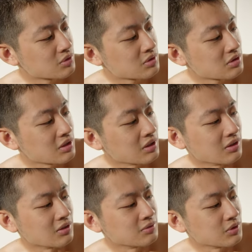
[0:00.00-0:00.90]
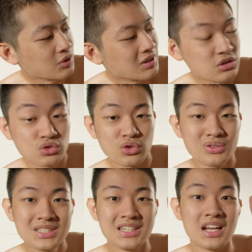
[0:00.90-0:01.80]
这里有一点肿
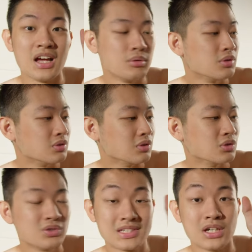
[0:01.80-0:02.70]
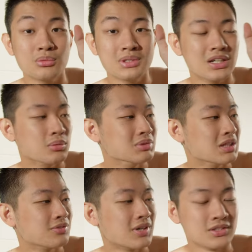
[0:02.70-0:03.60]
起来，然后都消不掉，不知
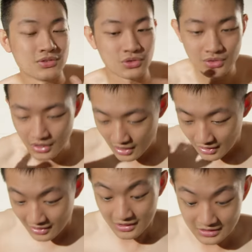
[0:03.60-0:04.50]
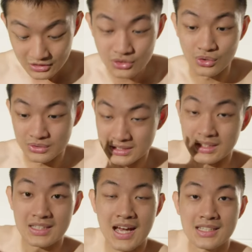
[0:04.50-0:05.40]
道发，就是你手整个
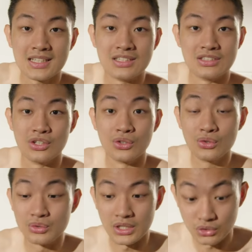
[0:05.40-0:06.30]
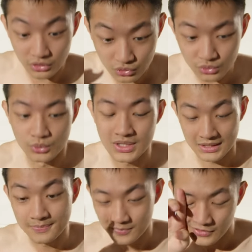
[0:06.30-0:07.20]
压在石头路上，然后做
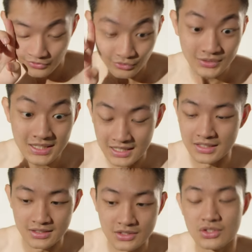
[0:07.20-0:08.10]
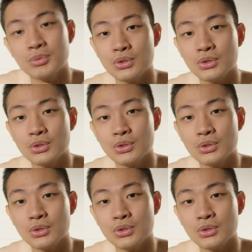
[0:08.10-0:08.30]
伏地挺身这么